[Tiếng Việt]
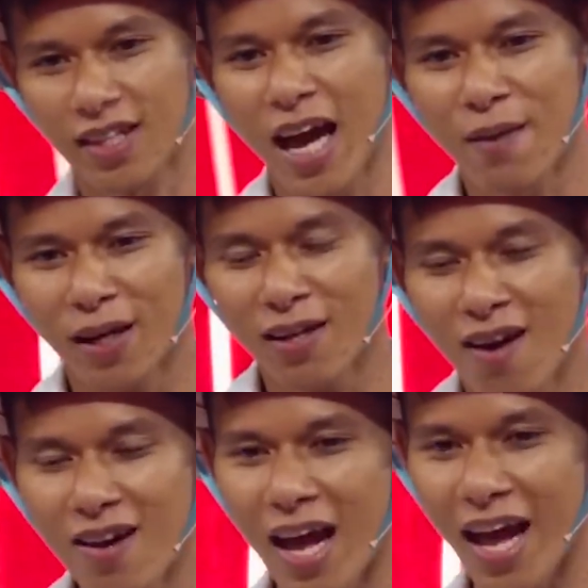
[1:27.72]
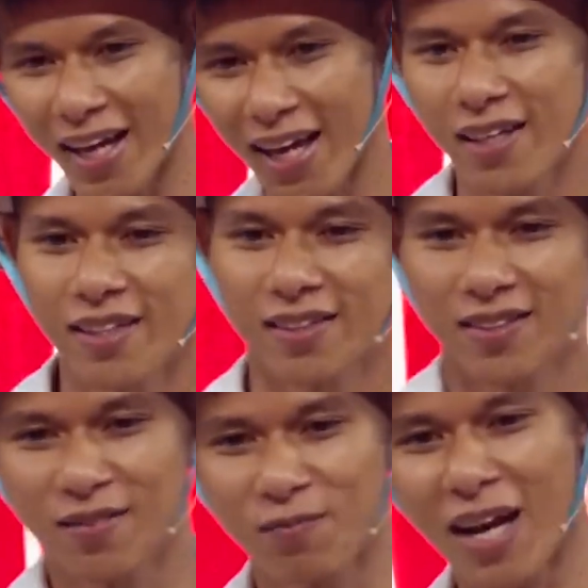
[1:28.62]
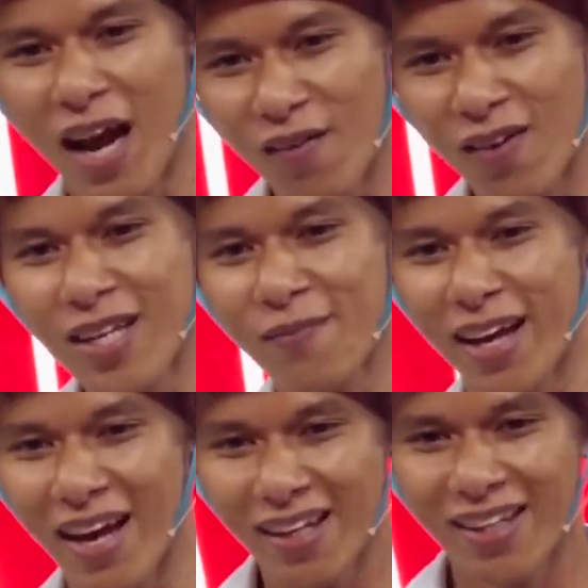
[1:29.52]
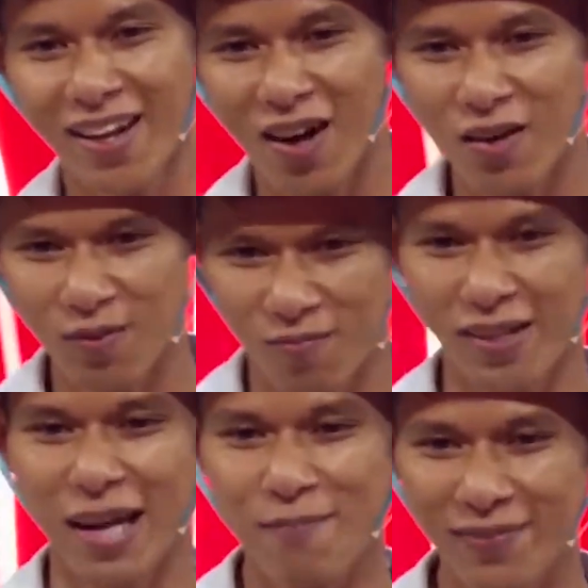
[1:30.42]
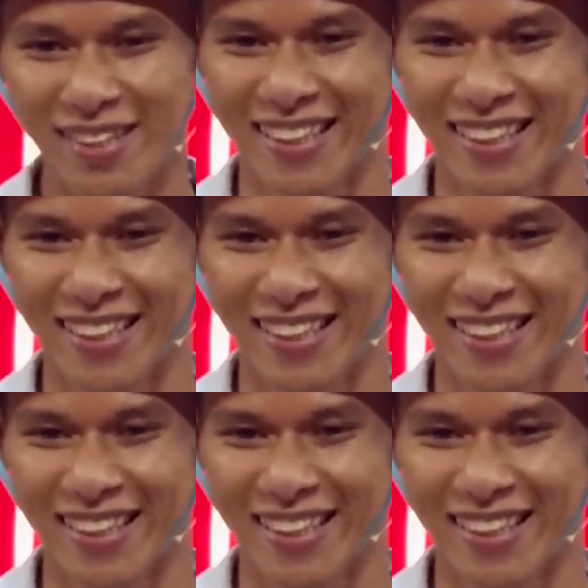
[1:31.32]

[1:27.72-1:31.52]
nhà em cách đó hai cây bữa nào có dịp ghé gì đó mình tắm